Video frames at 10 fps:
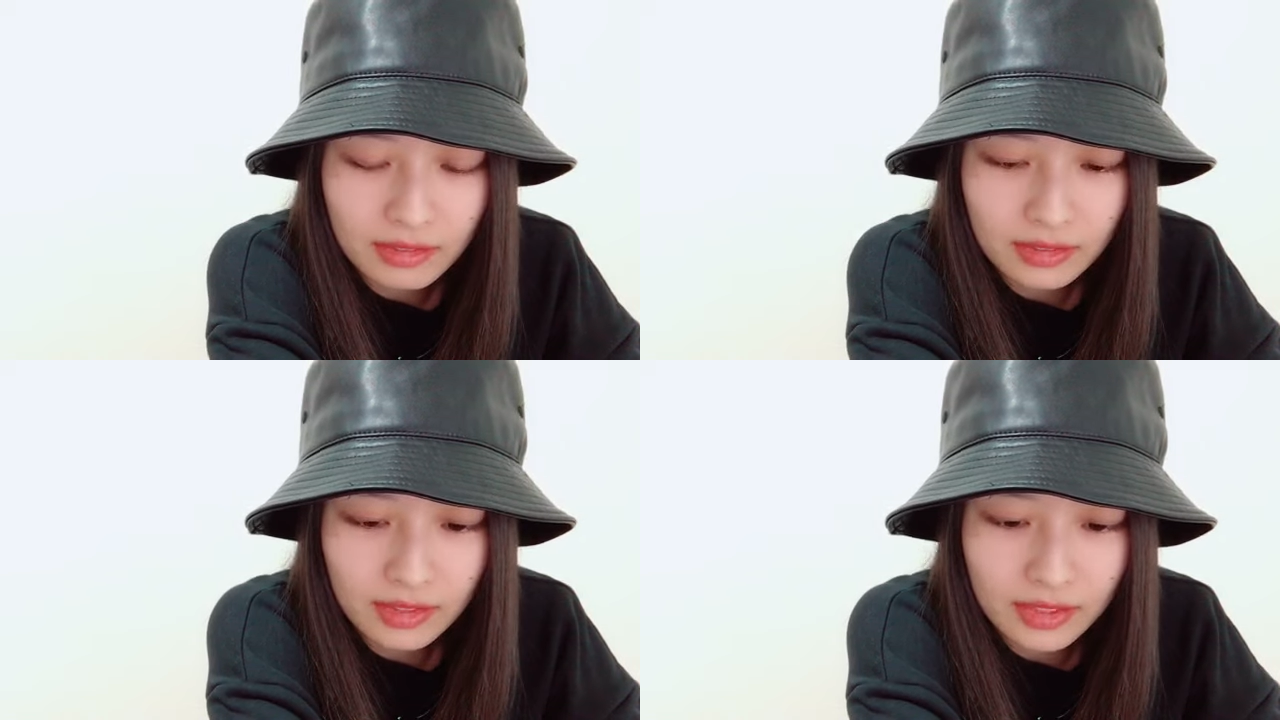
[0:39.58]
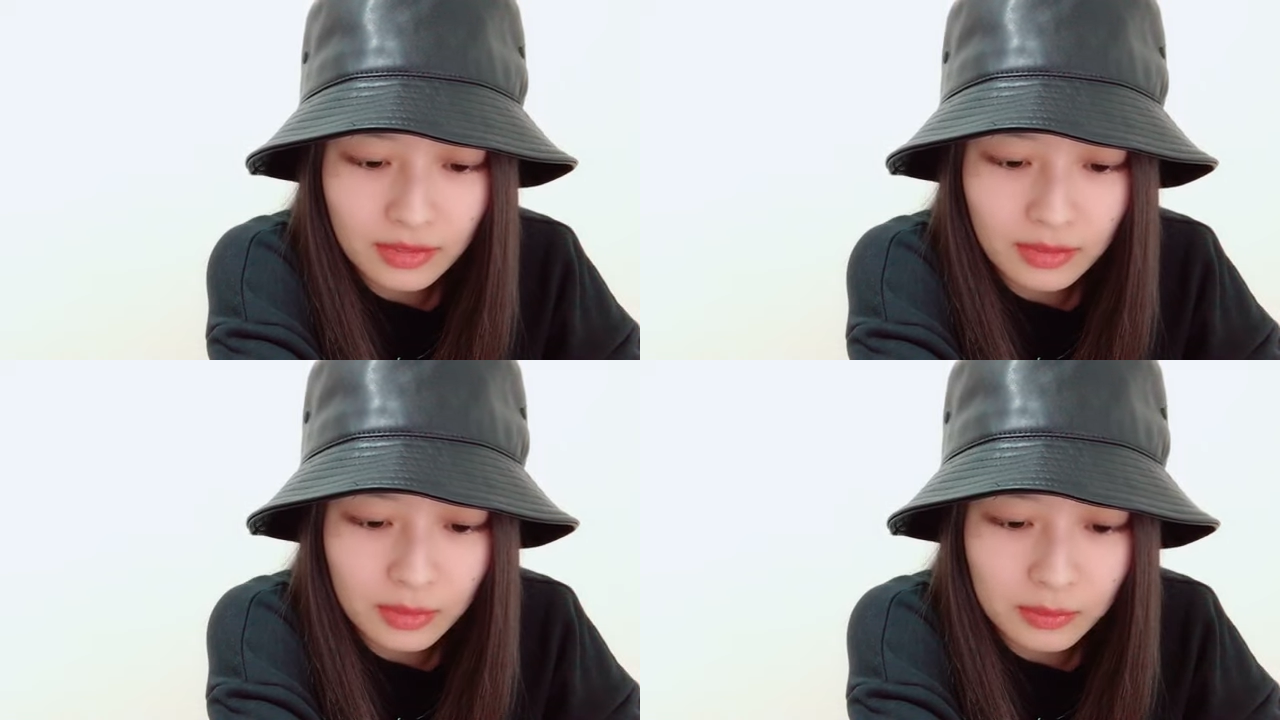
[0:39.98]
出て
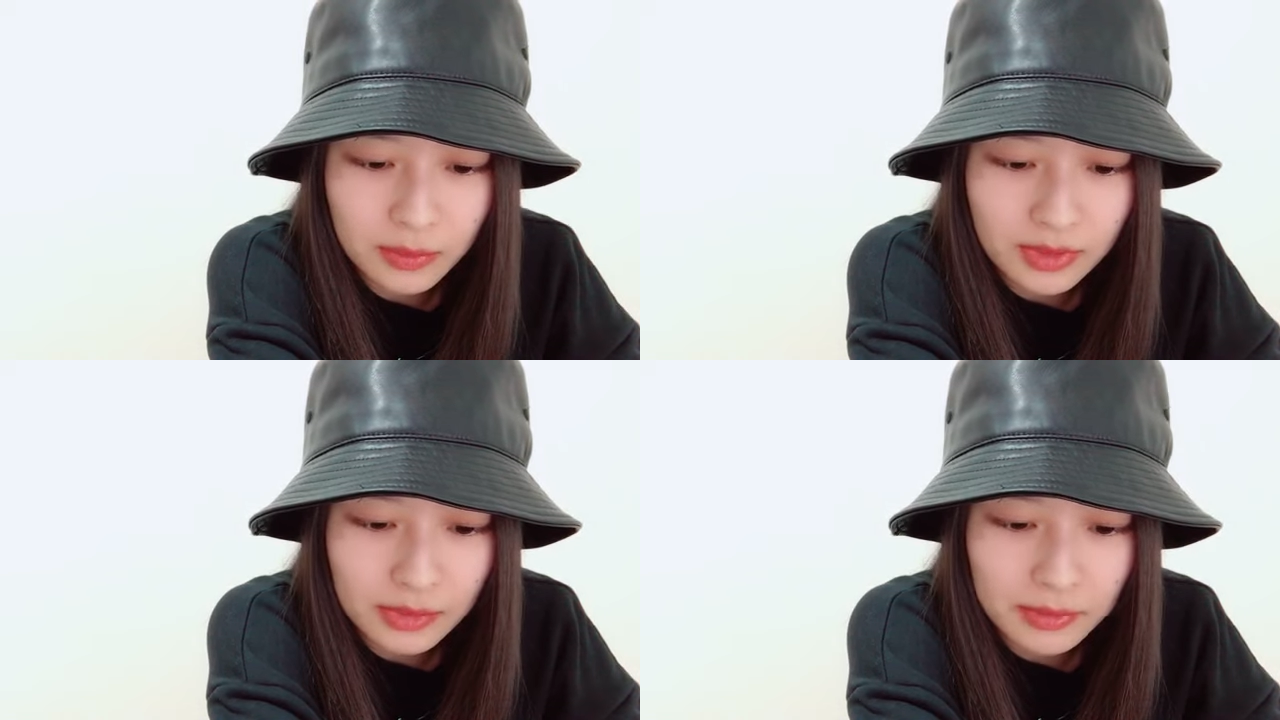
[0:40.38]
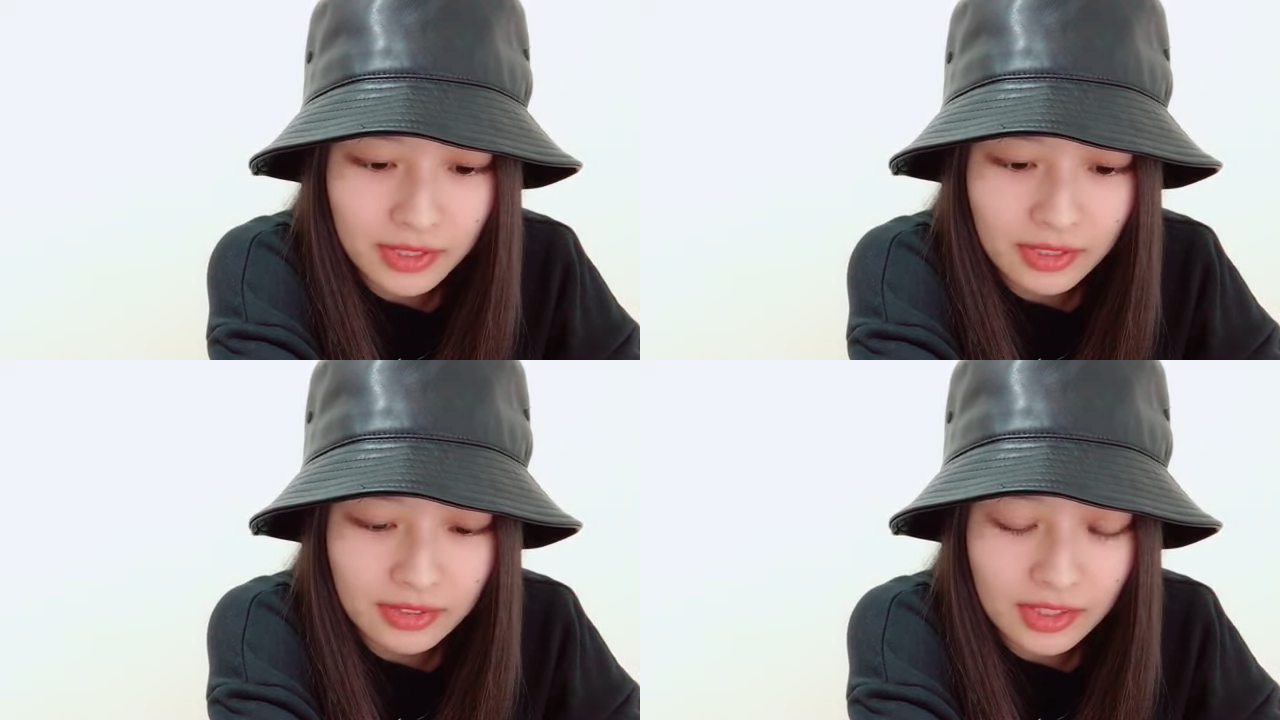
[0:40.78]
ると思うんで見
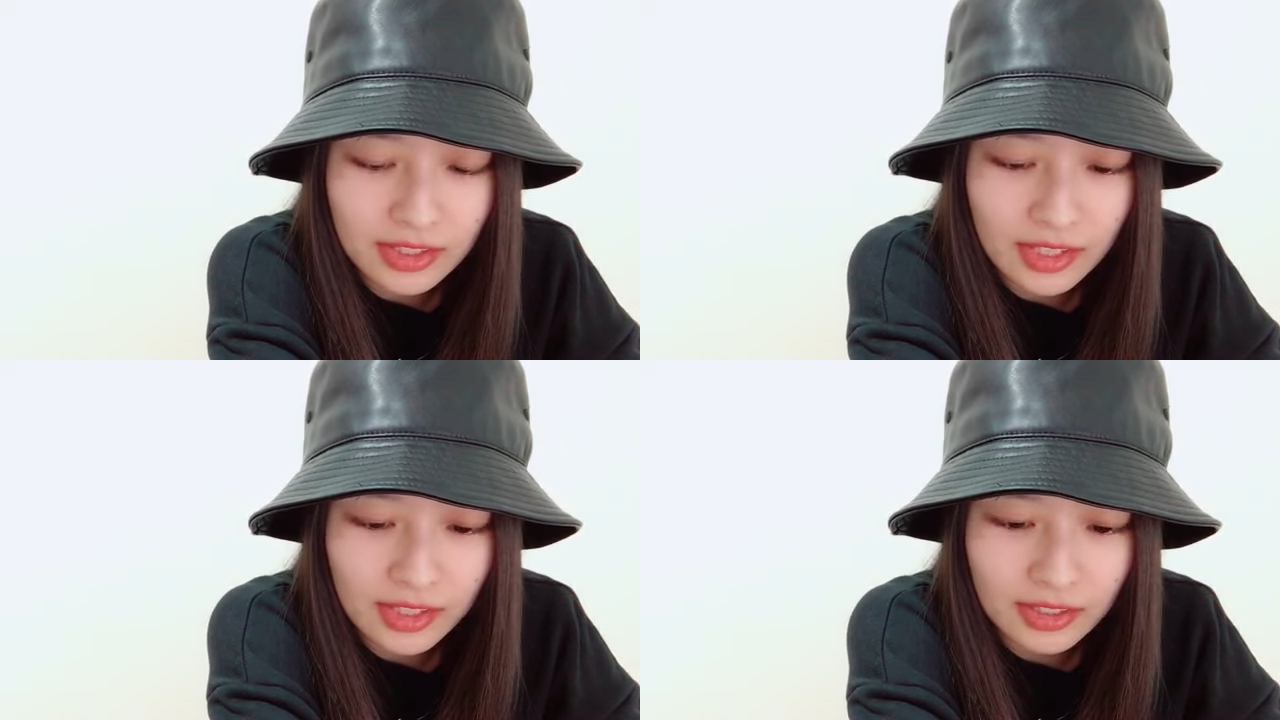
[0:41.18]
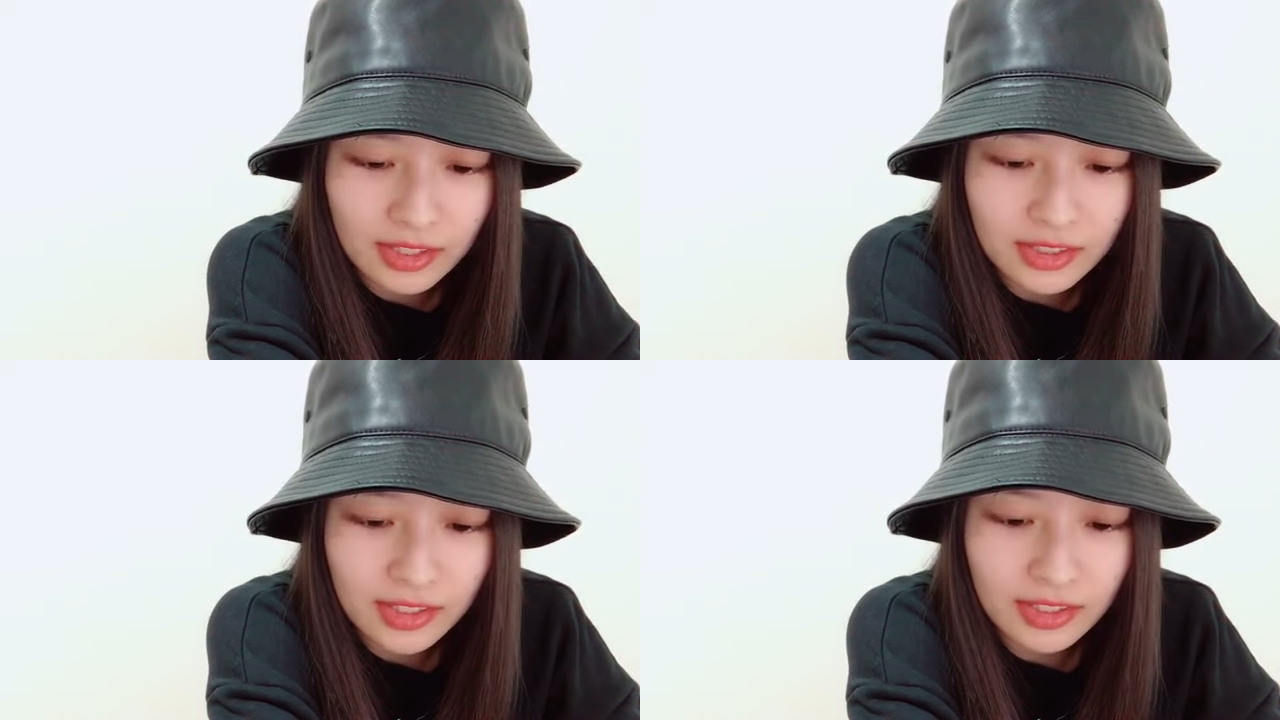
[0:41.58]
てください。
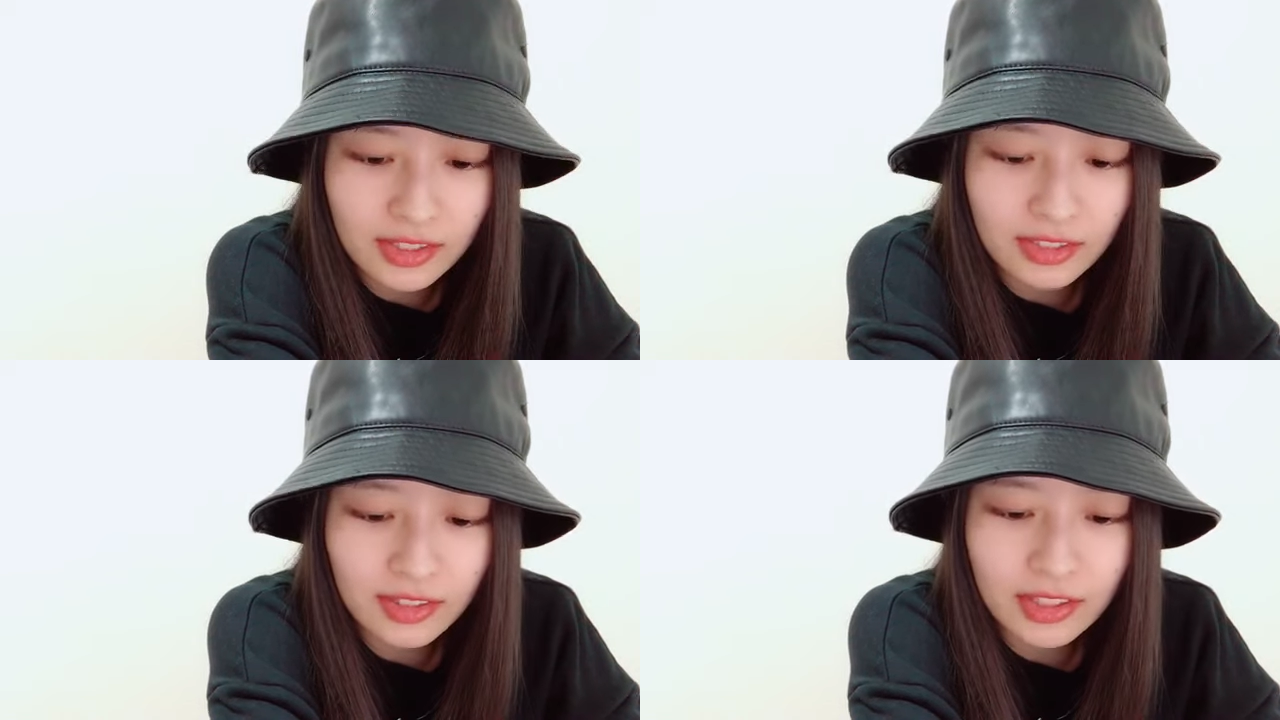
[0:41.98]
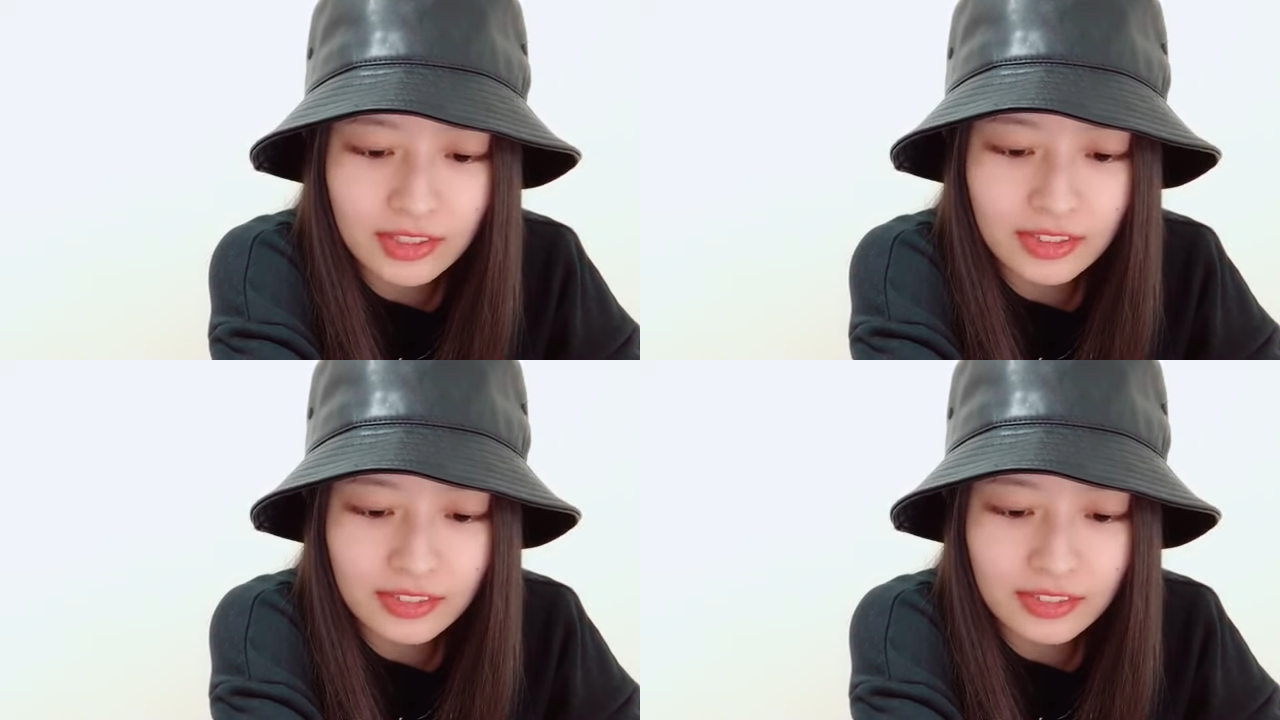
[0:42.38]
確か出てるはず。ぜ